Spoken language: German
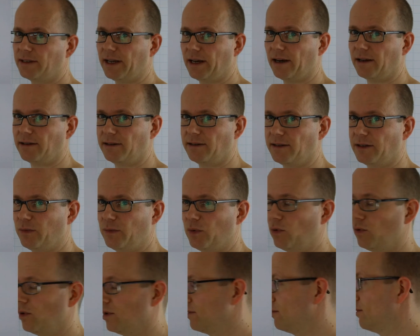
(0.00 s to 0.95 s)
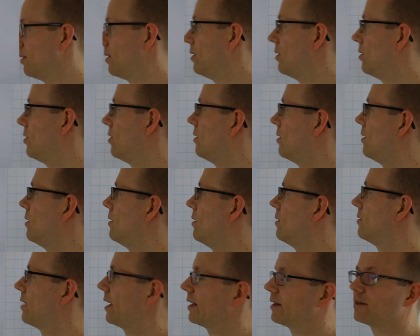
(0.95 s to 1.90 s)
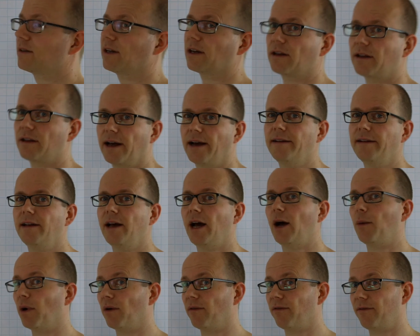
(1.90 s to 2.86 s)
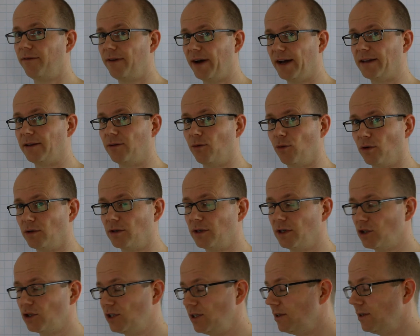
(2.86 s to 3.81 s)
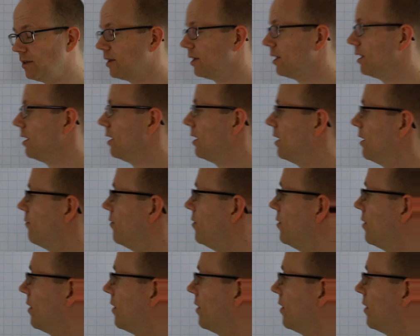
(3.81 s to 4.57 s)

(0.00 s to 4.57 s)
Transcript: derer, die sich berühren. Das ist der kleine, aber feine Unterschied, wie